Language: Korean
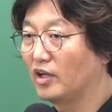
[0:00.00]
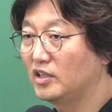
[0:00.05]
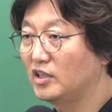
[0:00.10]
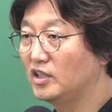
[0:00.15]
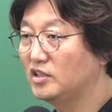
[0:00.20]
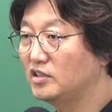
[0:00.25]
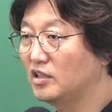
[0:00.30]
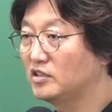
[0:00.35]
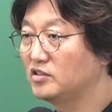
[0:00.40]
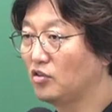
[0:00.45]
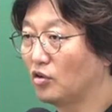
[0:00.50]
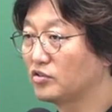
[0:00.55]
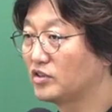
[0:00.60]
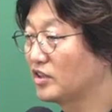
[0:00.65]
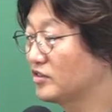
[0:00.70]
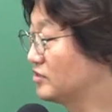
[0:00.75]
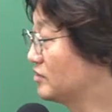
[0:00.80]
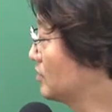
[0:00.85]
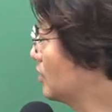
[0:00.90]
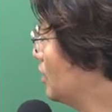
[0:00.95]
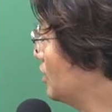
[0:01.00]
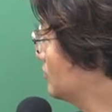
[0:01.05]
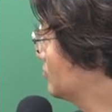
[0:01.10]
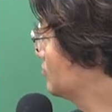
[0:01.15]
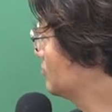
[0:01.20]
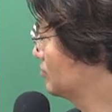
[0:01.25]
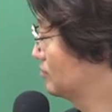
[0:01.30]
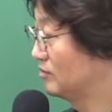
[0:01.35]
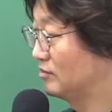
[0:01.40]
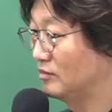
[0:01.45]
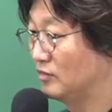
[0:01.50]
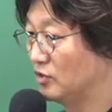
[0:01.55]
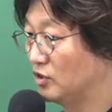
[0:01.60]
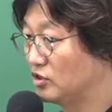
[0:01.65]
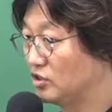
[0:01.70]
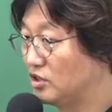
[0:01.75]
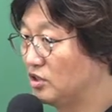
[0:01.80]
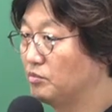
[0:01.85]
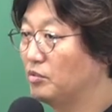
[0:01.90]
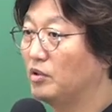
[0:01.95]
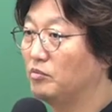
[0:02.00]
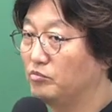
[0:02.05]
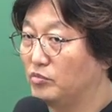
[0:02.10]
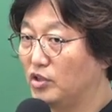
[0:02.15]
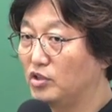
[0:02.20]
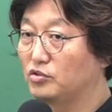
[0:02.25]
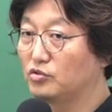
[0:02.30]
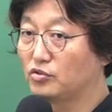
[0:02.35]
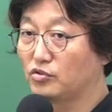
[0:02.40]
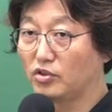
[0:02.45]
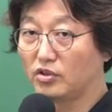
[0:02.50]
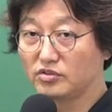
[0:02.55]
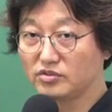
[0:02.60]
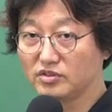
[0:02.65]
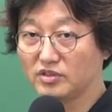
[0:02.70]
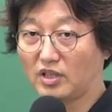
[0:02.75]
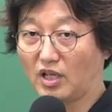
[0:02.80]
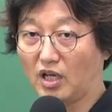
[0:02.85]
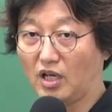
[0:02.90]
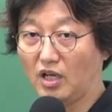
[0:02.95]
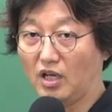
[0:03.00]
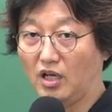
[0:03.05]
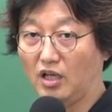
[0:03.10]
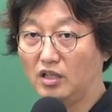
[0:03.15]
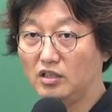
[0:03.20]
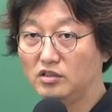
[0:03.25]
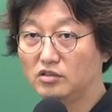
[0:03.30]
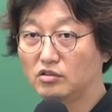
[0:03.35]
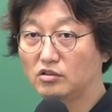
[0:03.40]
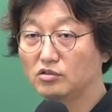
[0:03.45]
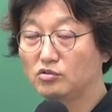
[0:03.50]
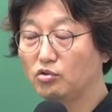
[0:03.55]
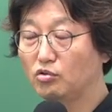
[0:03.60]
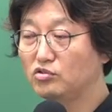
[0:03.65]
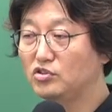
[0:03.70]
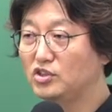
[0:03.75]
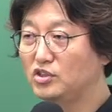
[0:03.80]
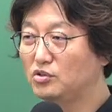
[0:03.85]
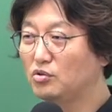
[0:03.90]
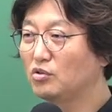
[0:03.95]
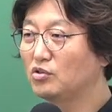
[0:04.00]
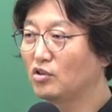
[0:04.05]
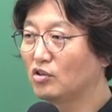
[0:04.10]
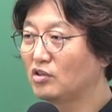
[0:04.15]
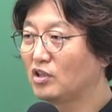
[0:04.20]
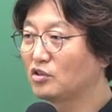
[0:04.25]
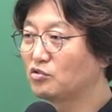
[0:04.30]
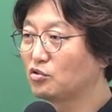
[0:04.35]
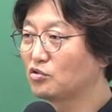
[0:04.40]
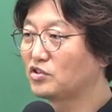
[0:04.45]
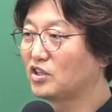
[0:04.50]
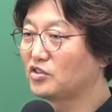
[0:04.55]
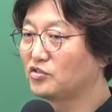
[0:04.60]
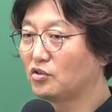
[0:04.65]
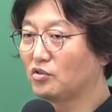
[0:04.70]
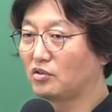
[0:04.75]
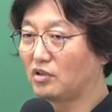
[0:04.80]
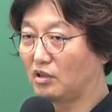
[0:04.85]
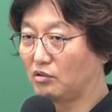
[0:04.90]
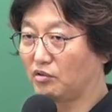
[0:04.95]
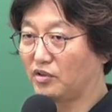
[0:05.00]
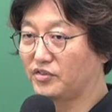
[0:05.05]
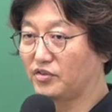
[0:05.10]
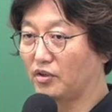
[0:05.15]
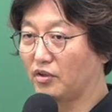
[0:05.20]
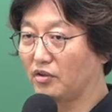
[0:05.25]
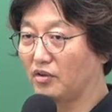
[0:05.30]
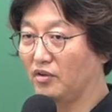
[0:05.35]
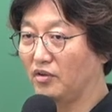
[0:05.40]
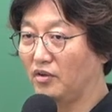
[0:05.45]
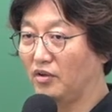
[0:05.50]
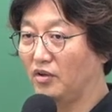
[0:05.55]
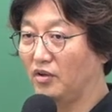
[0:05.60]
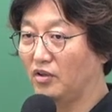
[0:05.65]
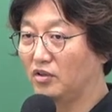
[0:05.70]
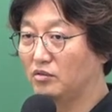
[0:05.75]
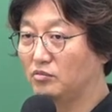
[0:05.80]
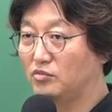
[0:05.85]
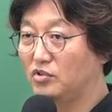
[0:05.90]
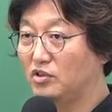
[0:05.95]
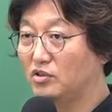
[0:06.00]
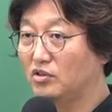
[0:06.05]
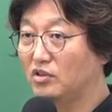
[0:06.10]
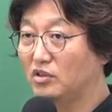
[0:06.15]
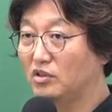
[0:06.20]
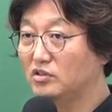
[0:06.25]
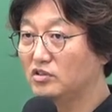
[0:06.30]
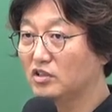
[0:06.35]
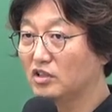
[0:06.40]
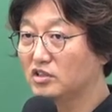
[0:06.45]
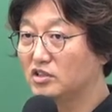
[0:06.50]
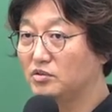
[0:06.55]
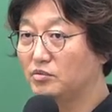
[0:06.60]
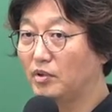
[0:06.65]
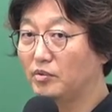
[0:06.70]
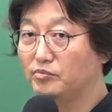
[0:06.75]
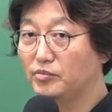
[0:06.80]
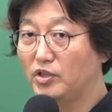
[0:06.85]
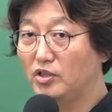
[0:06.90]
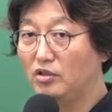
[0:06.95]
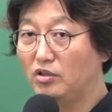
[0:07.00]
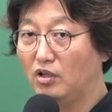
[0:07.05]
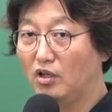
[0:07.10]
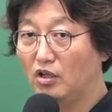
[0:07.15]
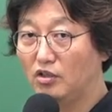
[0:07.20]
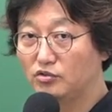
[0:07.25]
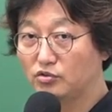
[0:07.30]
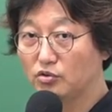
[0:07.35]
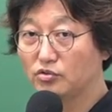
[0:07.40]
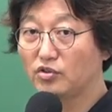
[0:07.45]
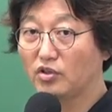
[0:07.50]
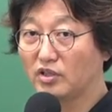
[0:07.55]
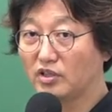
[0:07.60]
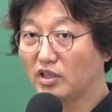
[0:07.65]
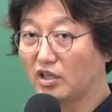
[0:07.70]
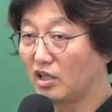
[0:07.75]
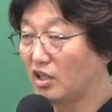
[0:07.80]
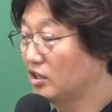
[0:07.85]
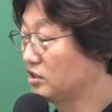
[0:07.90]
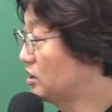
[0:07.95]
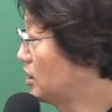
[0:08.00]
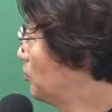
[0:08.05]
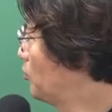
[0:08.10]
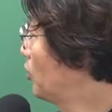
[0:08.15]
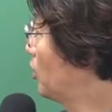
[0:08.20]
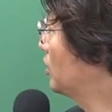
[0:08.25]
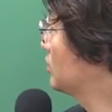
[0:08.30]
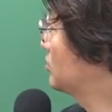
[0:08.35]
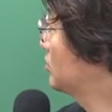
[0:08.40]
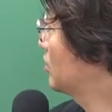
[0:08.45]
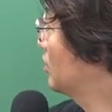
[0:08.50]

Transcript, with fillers: 하나씩 하나씩 어디다 쓴다? 지번별 조사에 쓴다. 이걸 토지 이동 현황 조사서라고 했어요. 틀린 거예요. 자, 지번별 조서에다가 자, 뭐가